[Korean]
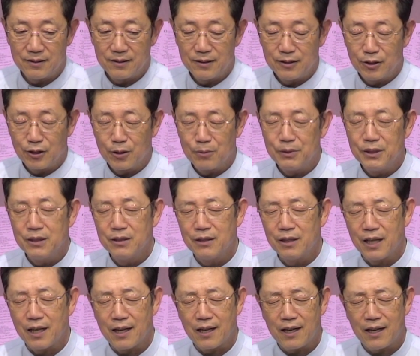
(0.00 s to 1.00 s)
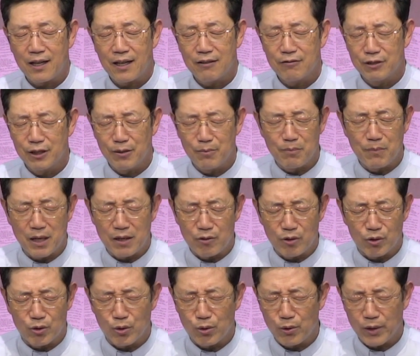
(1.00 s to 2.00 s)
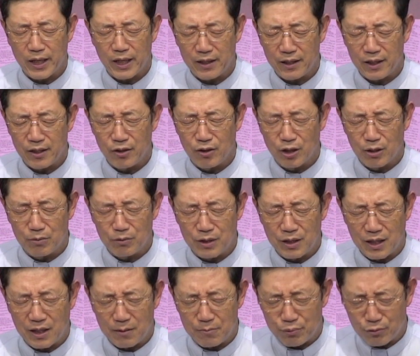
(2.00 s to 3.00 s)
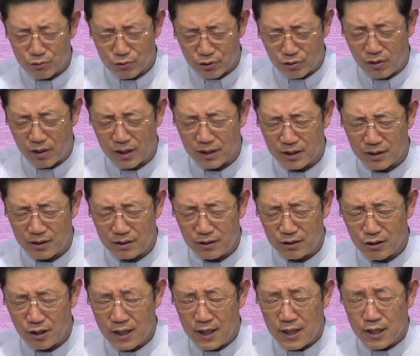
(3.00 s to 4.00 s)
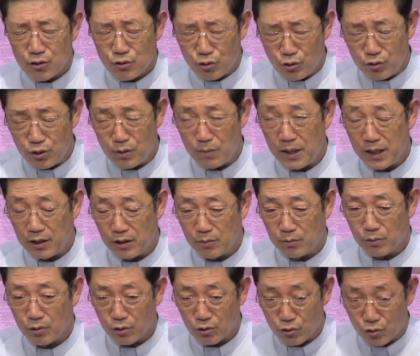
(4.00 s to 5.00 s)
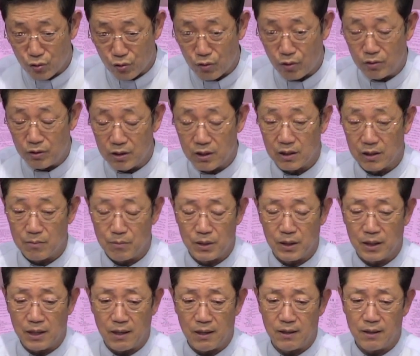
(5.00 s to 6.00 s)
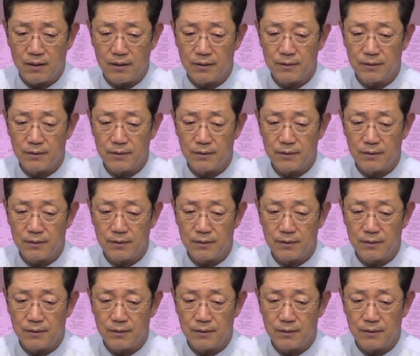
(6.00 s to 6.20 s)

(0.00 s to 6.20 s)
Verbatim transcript: 여러분 이 은혜가 우리 임마누엘 교회 안에 여러분 안에 풍성하기를 주님의 이름으로 축원을 드립니다.